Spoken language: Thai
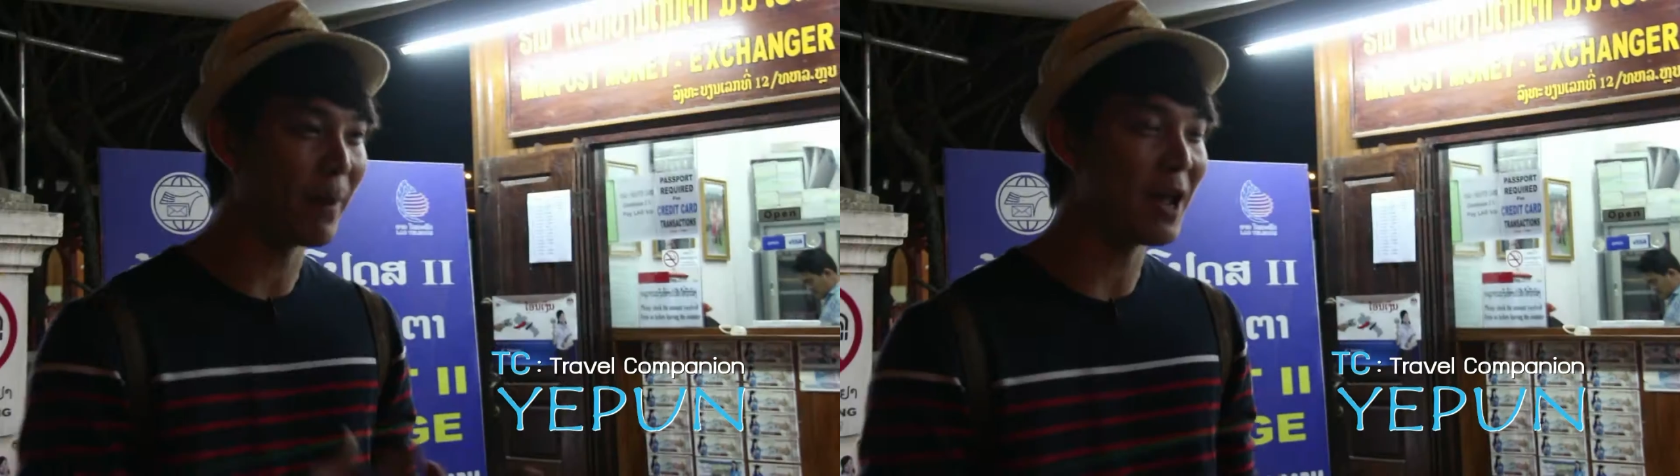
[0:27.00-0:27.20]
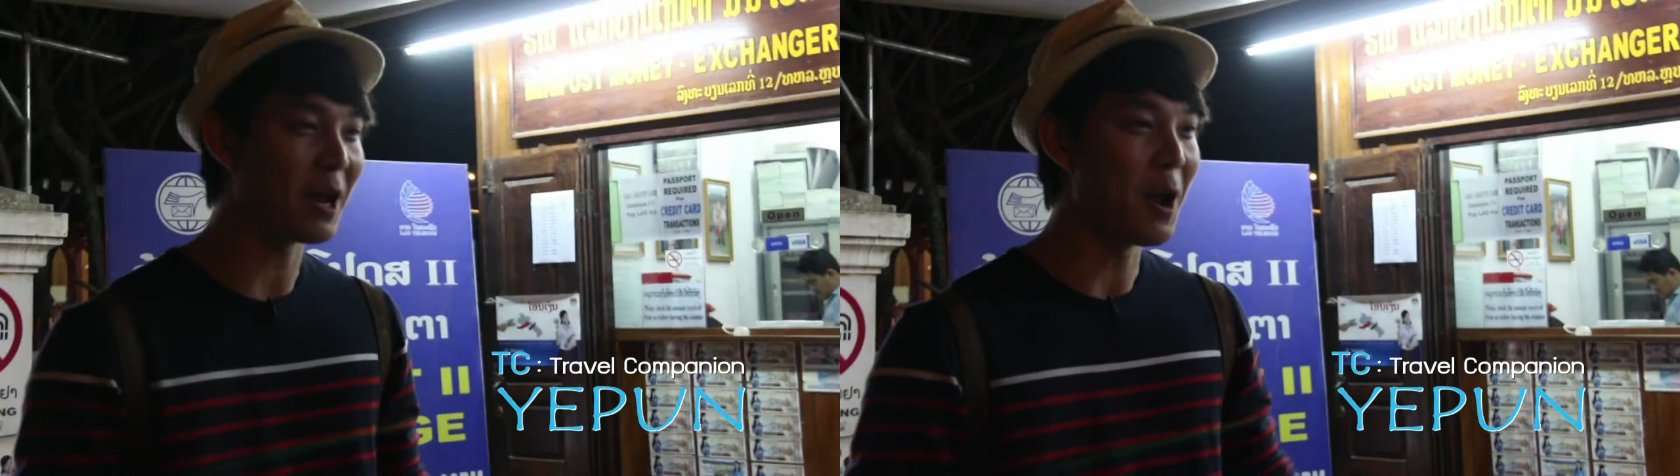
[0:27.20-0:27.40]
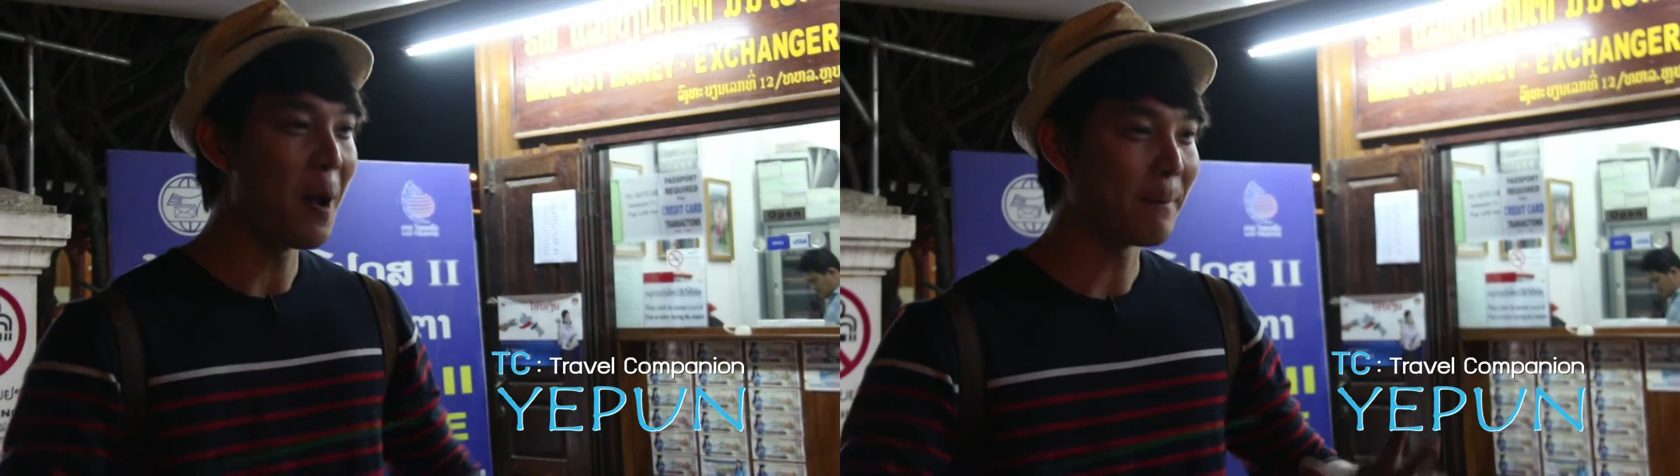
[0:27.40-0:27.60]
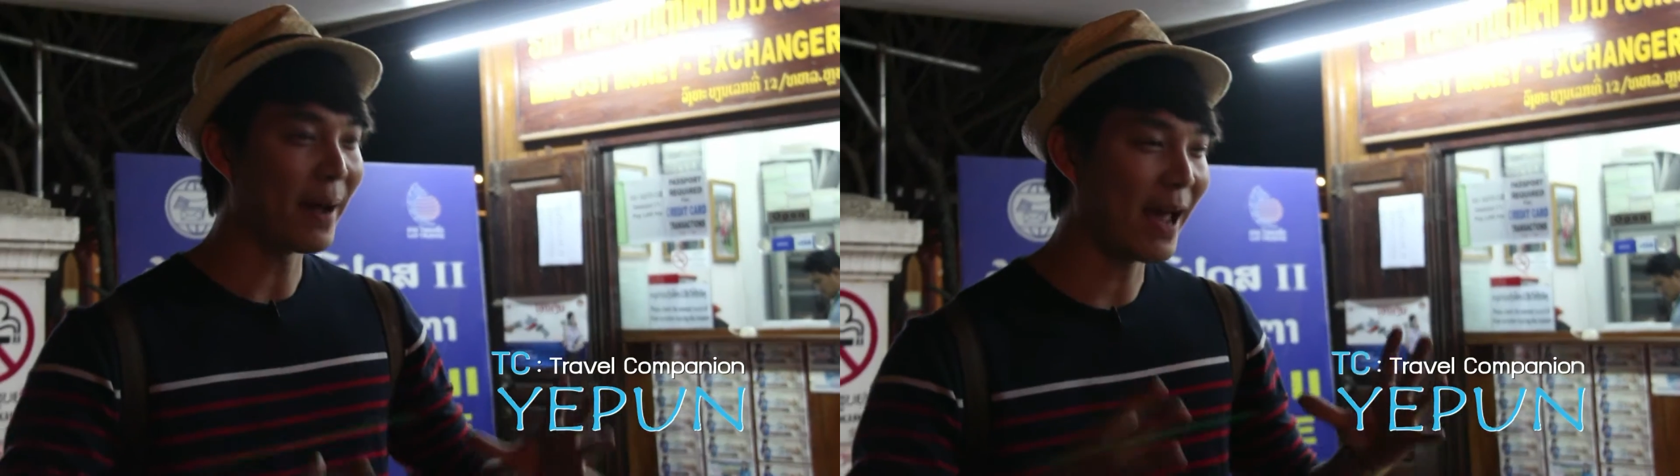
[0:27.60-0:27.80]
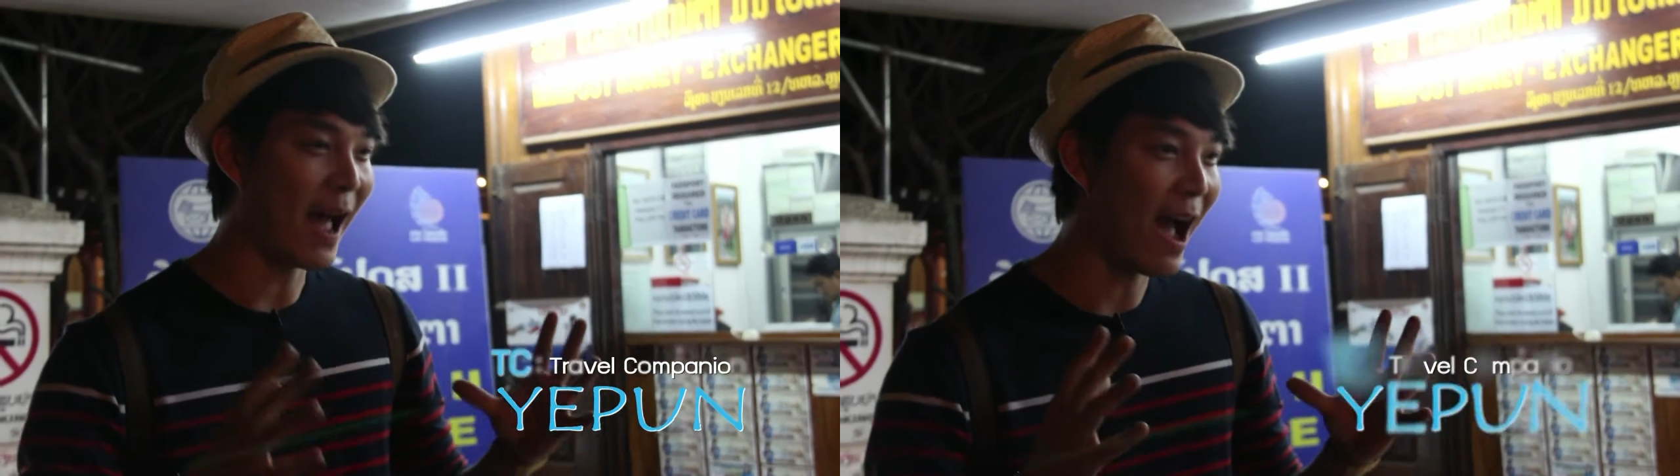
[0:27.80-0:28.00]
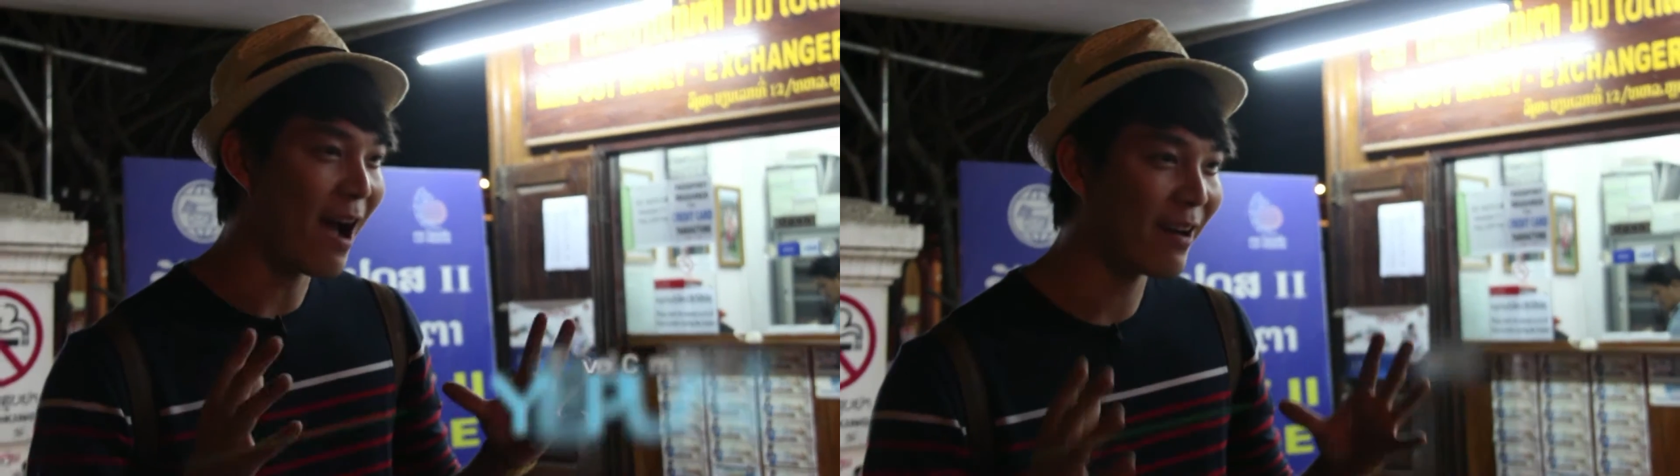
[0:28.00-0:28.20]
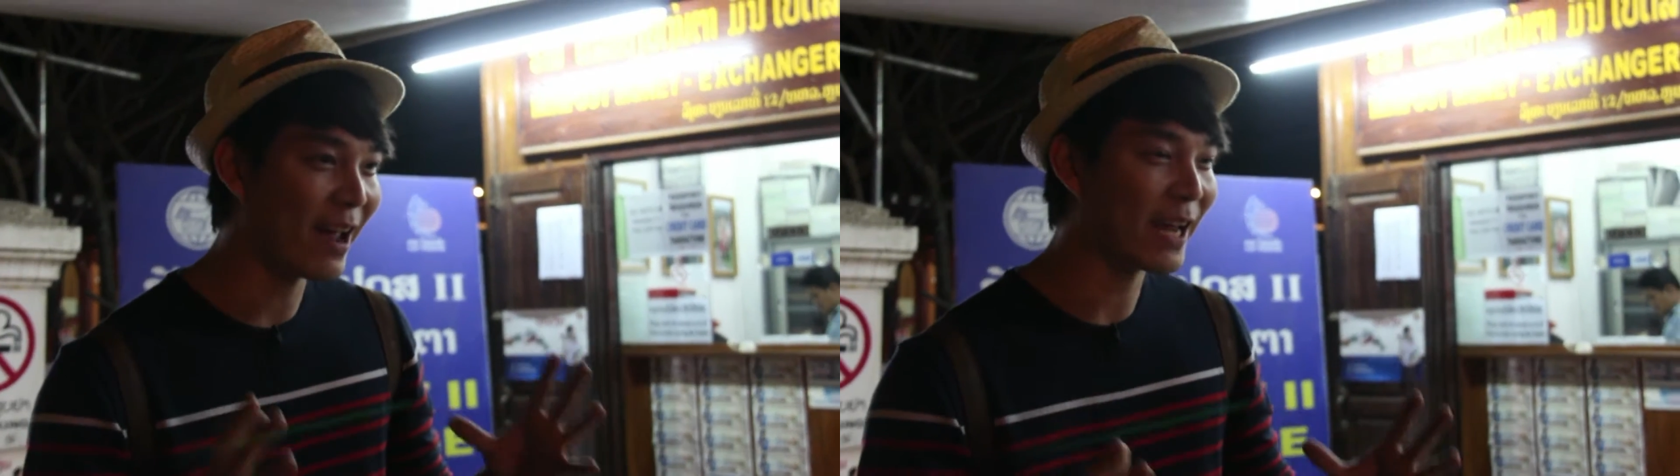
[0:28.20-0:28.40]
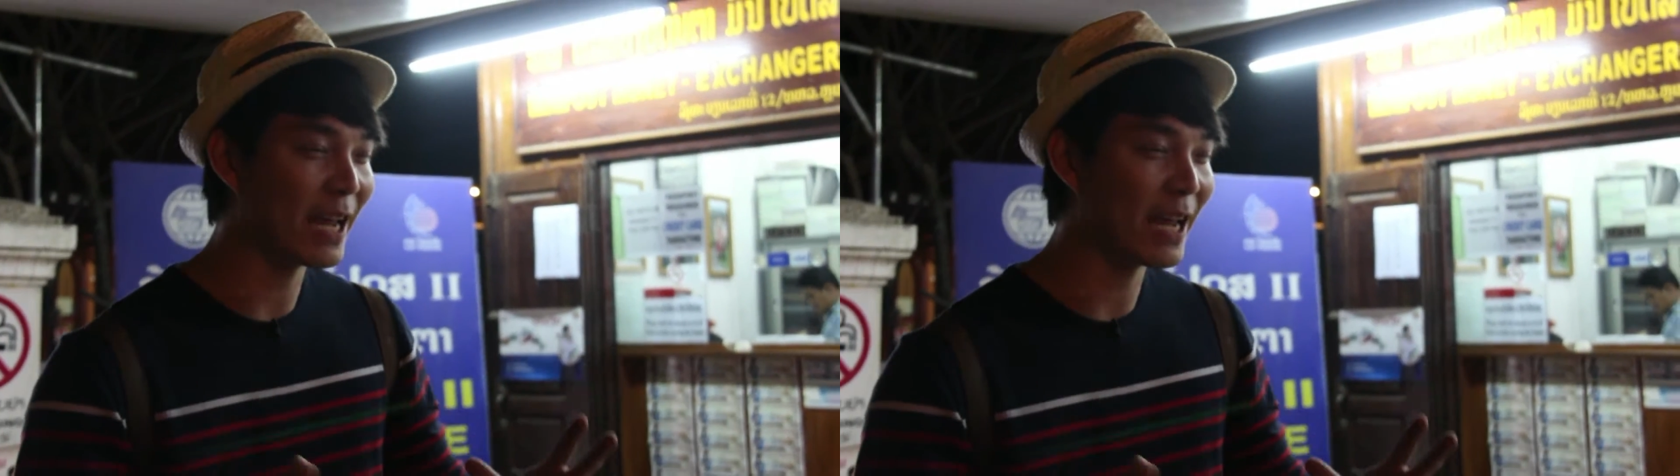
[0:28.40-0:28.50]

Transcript: ปิ้งไปหาอะไร